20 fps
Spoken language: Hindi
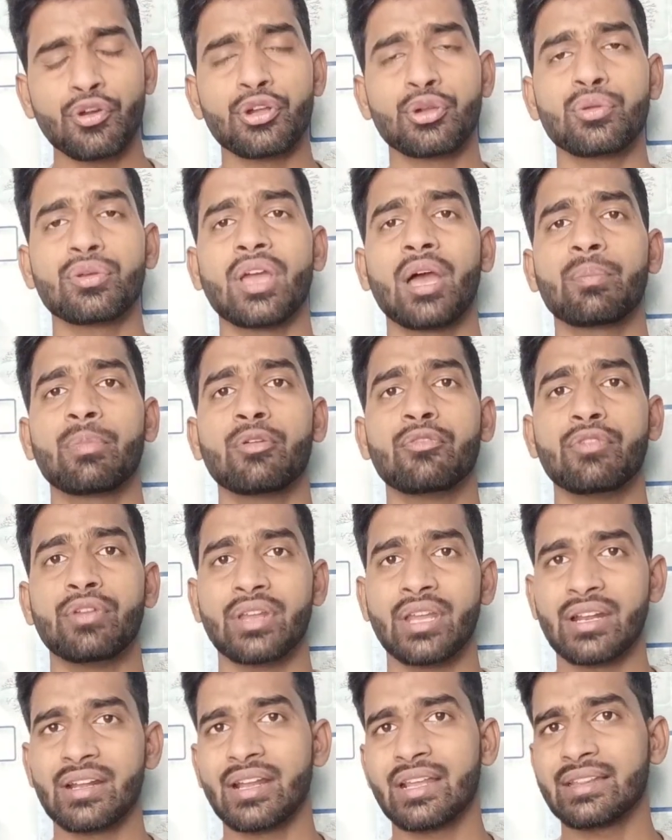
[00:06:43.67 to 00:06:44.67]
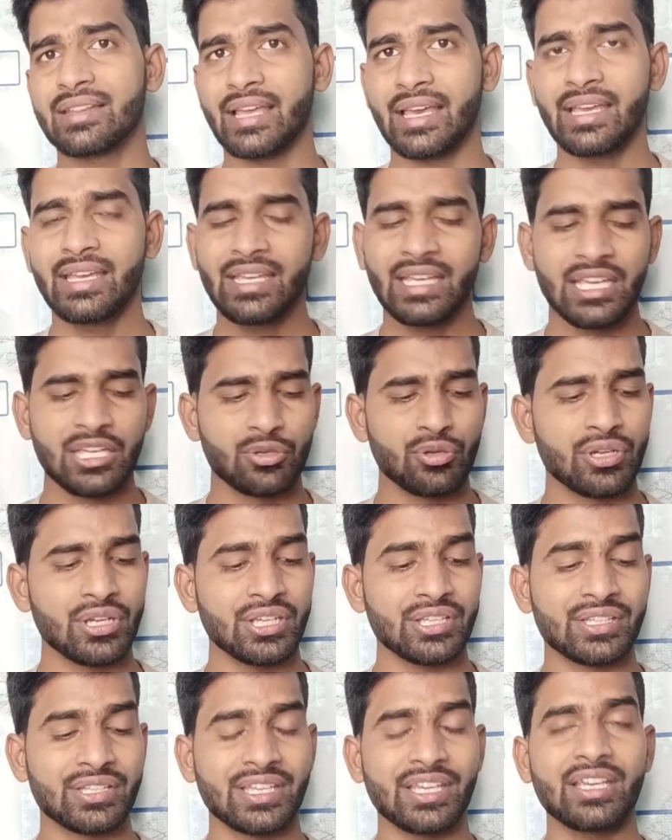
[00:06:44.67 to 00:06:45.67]
फोर टू यहाँ पर विनर रहता है
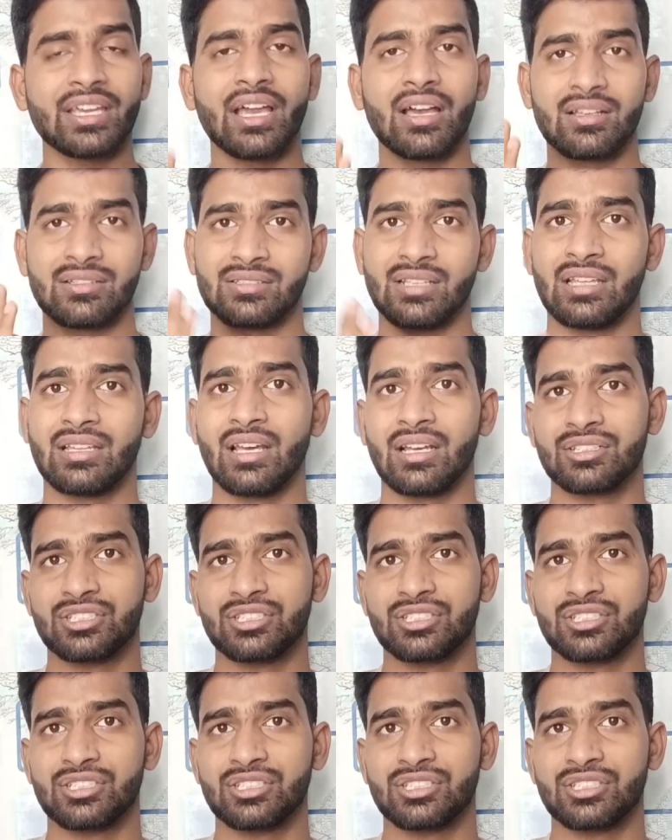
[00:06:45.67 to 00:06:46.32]
क्योंकि इसकी ज़्यादा